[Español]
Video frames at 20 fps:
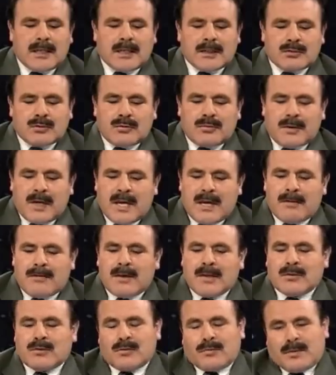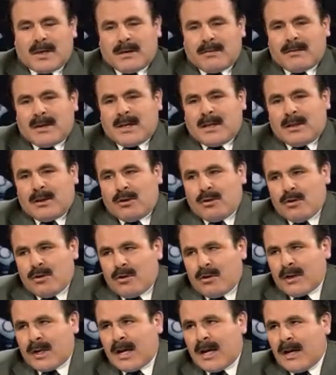a su mm. bebé, su bebé
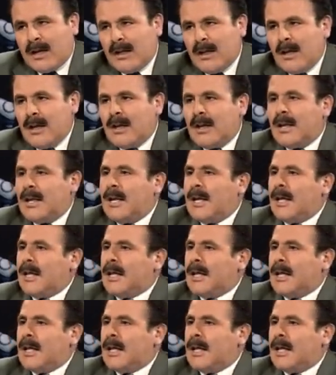llora, le